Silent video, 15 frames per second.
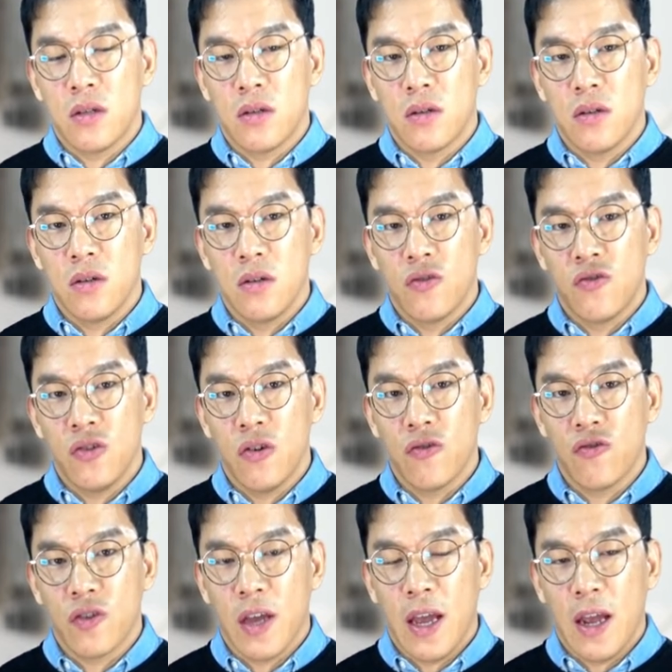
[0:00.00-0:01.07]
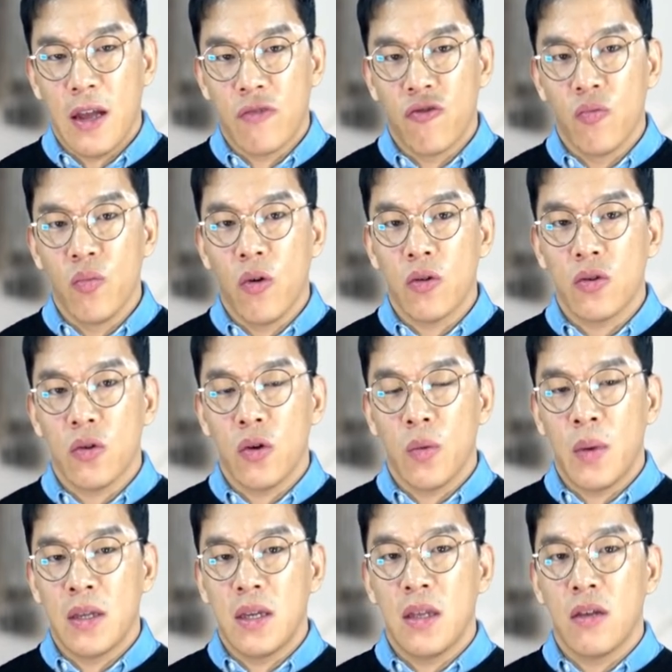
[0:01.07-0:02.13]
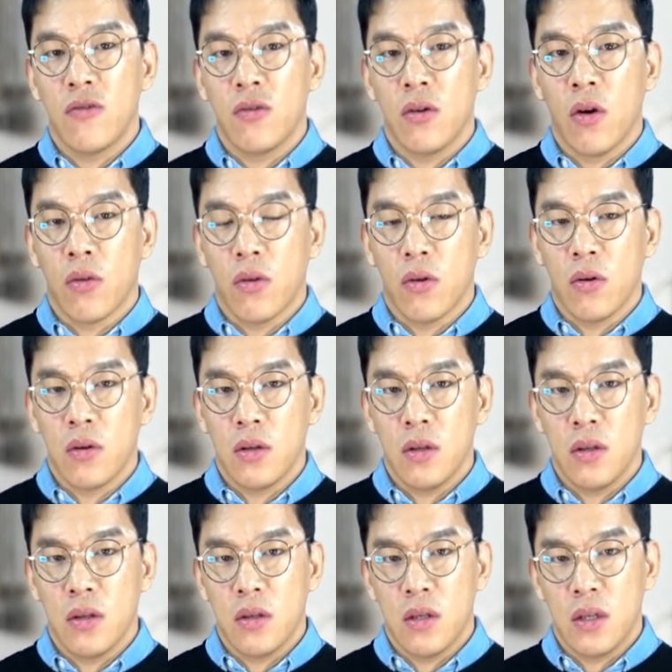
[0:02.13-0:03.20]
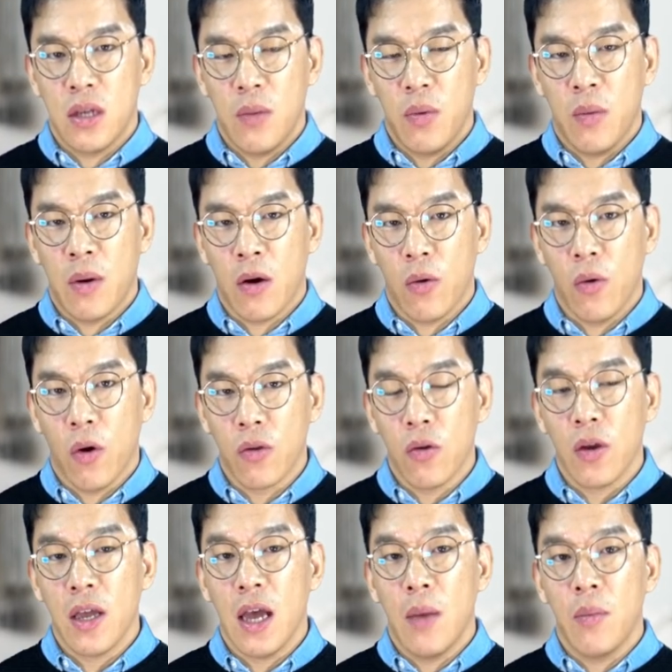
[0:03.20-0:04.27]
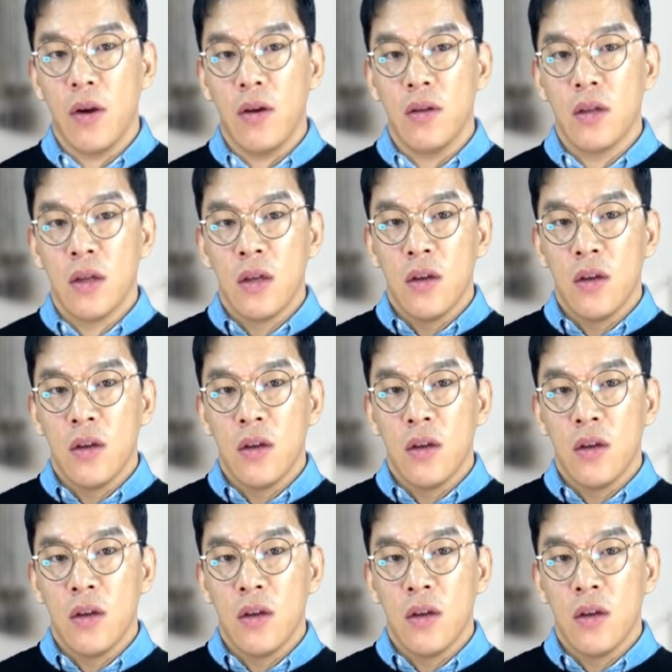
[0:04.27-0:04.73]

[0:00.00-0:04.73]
그 규정 중에 중복 적용이 배제되는 규정이 어떤 건지 살펴봤고 어떻게 하면